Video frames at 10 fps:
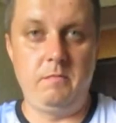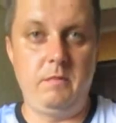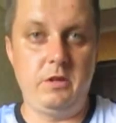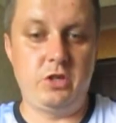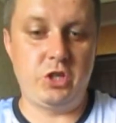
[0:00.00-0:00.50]

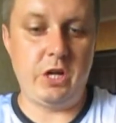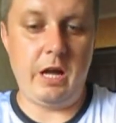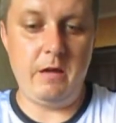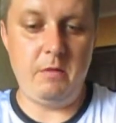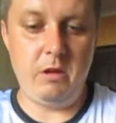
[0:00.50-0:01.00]

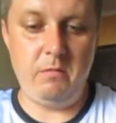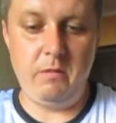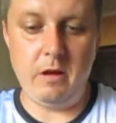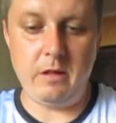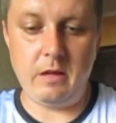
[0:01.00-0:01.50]
Мешаем,
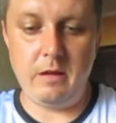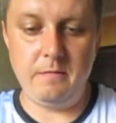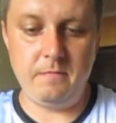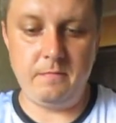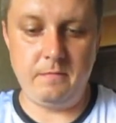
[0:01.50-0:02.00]

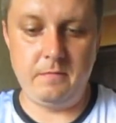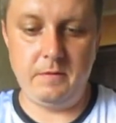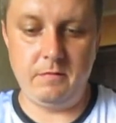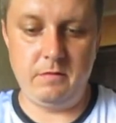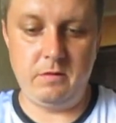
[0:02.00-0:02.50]
ребята.
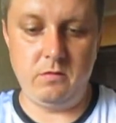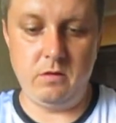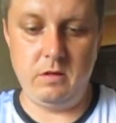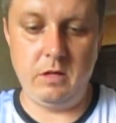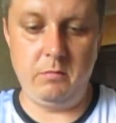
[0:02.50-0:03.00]

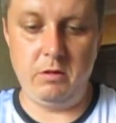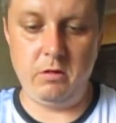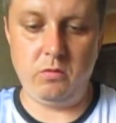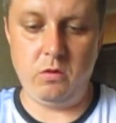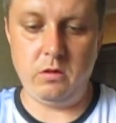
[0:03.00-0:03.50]
Все, и
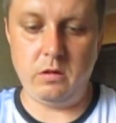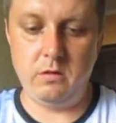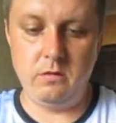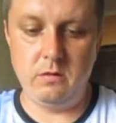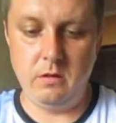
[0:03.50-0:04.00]
белток,
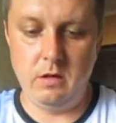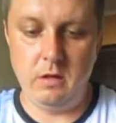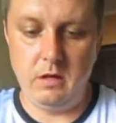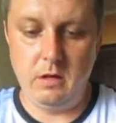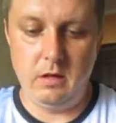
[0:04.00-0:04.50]

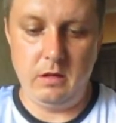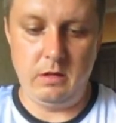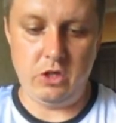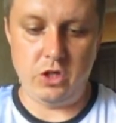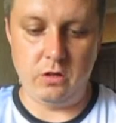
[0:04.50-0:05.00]

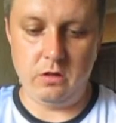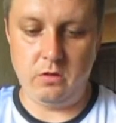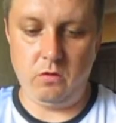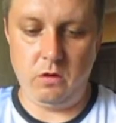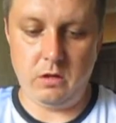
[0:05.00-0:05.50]
и
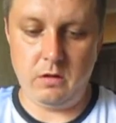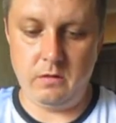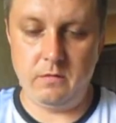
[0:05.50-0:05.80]
желток.